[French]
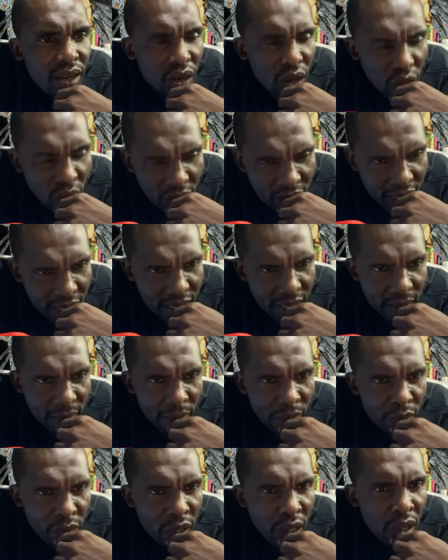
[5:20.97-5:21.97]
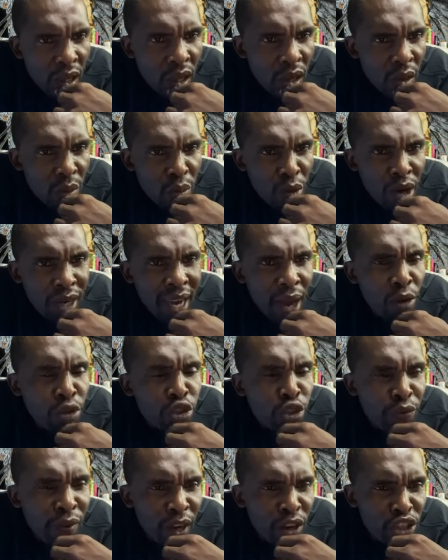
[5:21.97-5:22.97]
Ok. Bon, là où
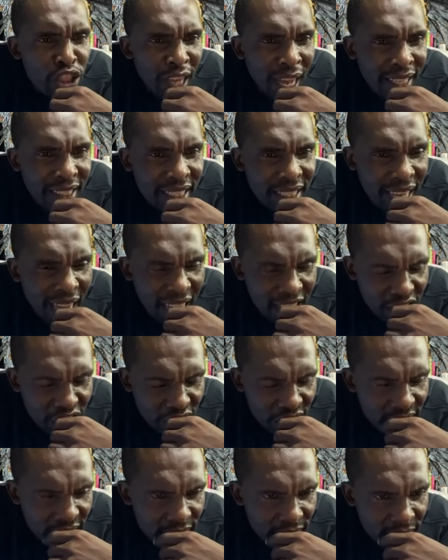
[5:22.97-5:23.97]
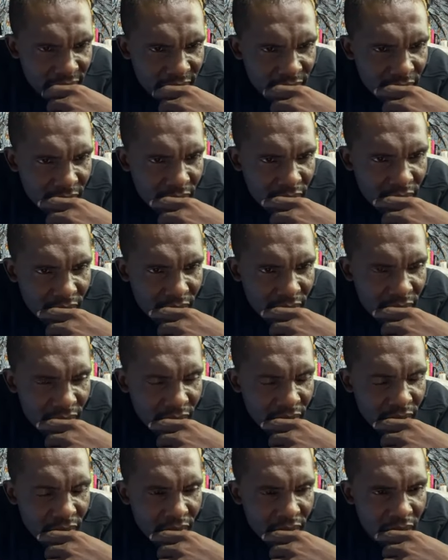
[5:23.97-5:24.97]
tu fais le jardinage,
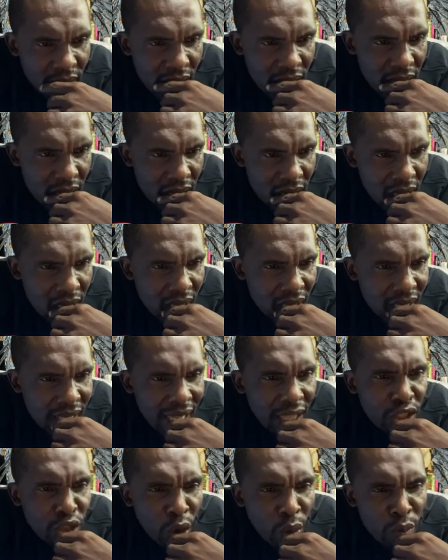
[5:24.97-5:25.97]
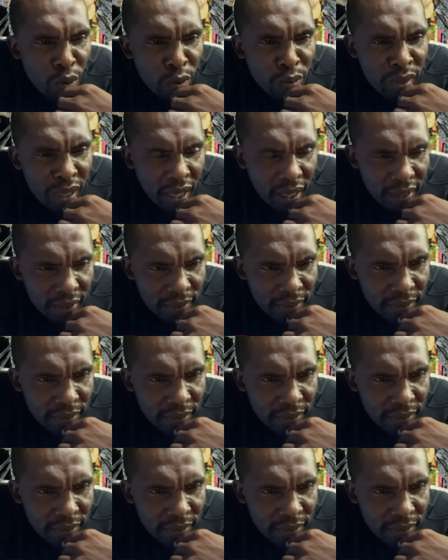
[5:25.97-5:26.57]
oui. ça tombe bien.